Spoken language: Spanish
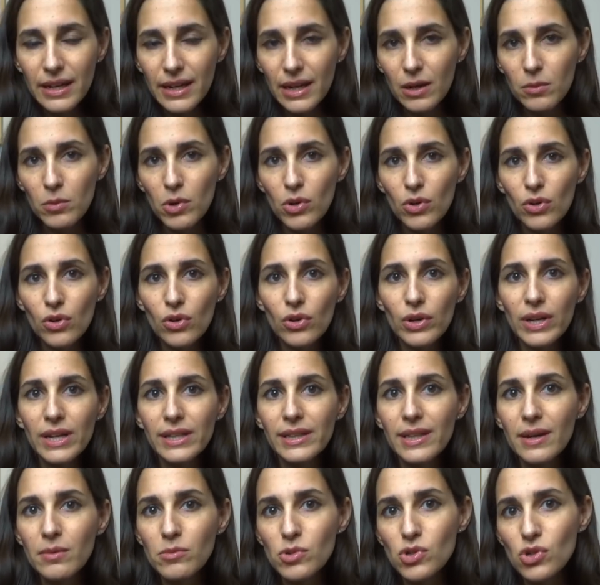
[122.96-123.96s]
la que a lo mejor
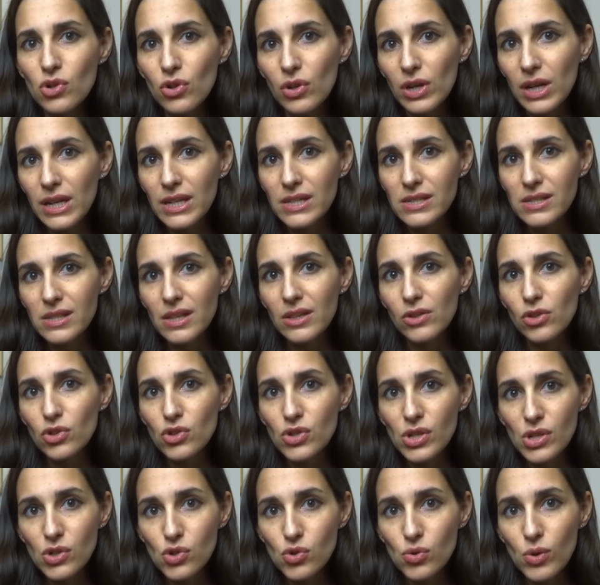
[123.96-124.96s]
conectamos con el
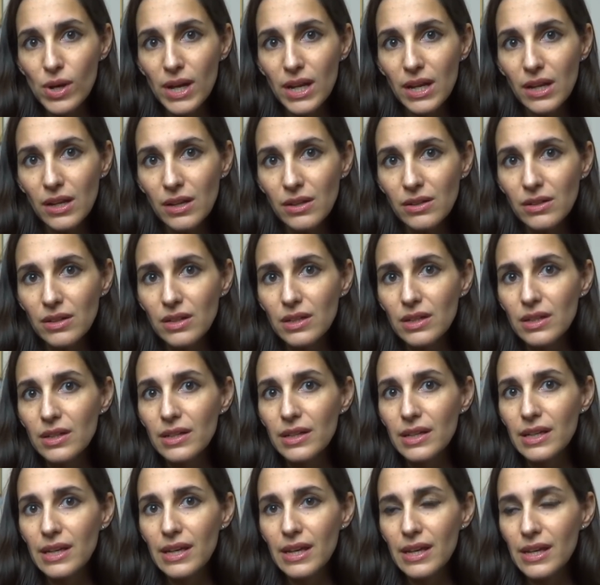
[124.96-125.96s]
instinto sexual,
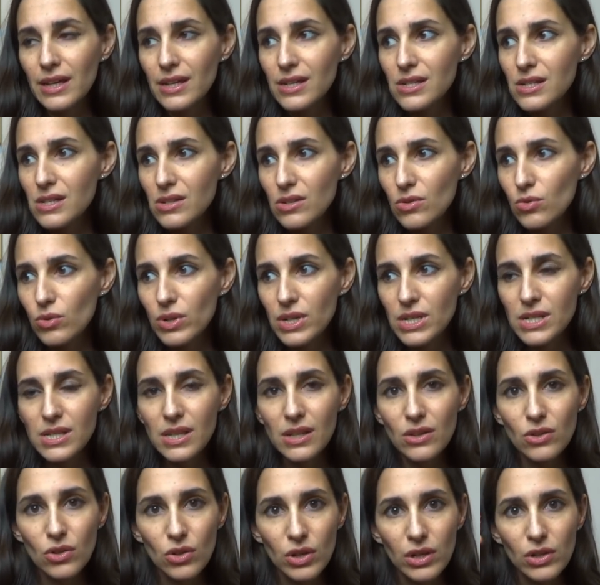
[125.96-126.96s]
que es un
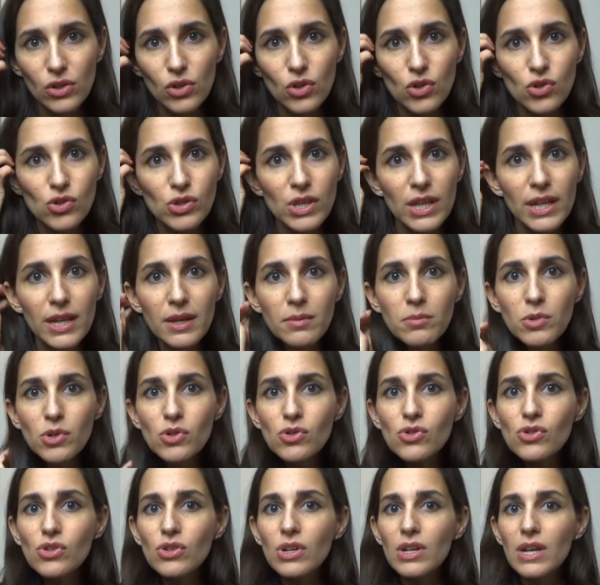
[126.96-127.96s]
instinto que todos
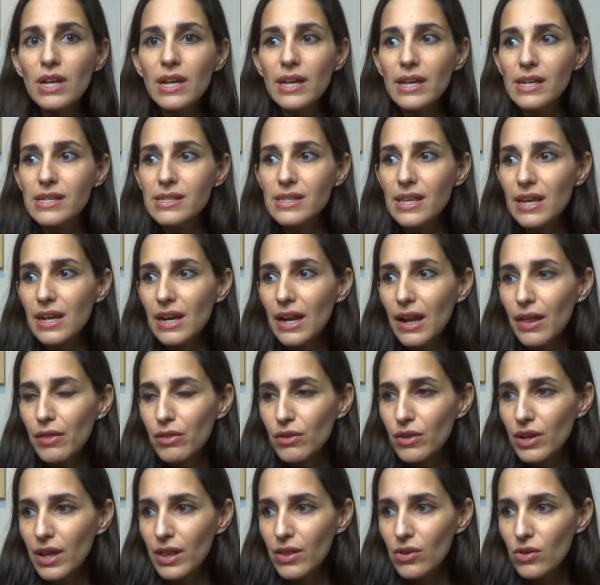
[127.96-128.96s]
tenemos, que está
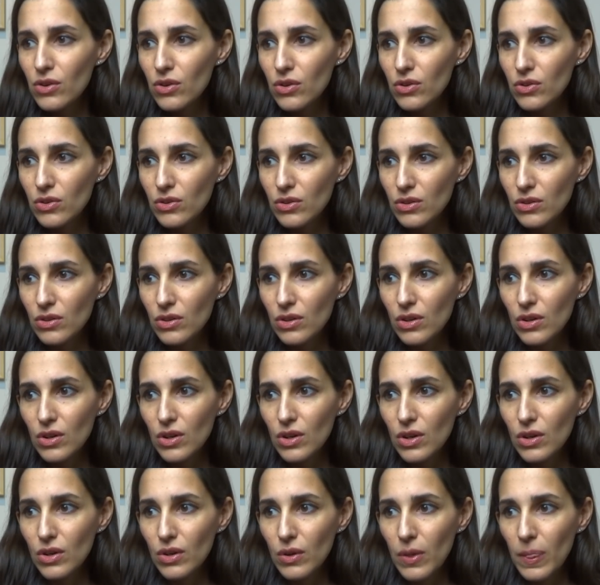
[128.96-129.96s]
relacionado con
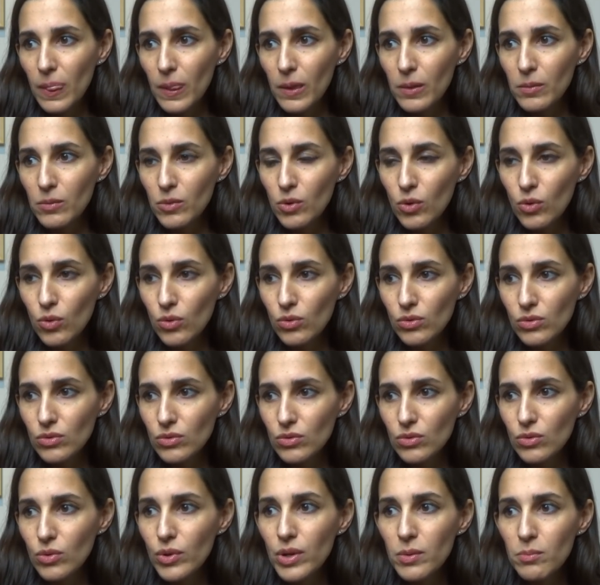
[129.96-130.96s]

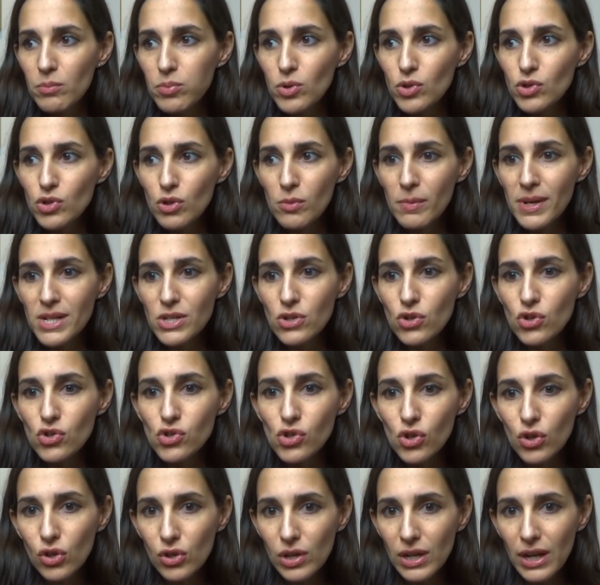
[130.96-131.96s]
un impulso más,
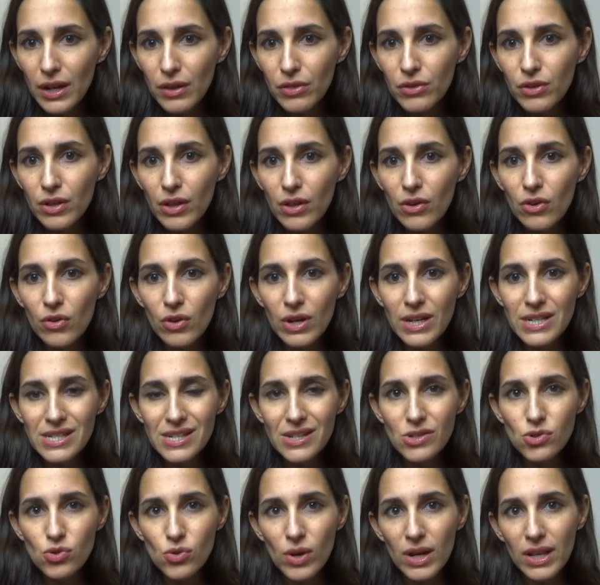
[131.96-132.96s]
no solo relacionado con la
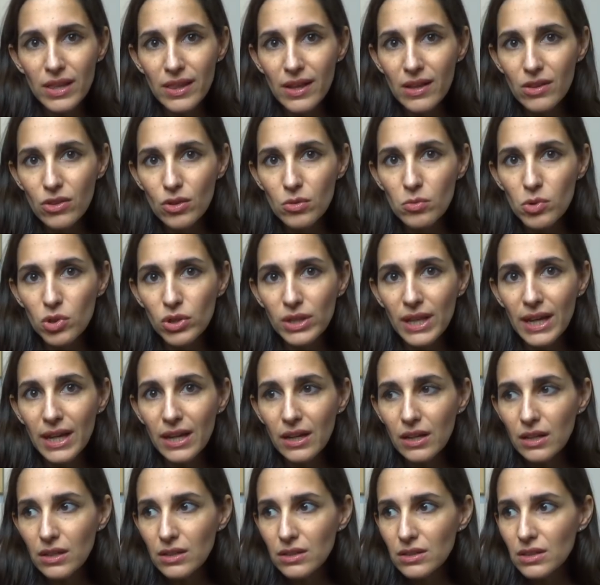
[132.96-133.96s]
sexualidad como
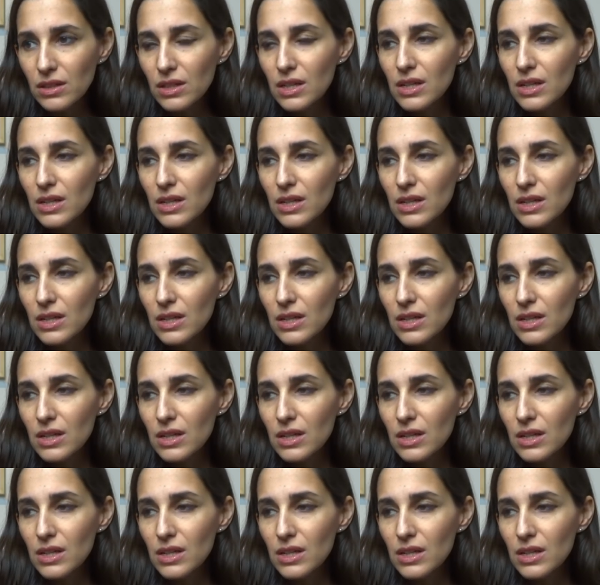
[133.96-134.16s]
tal,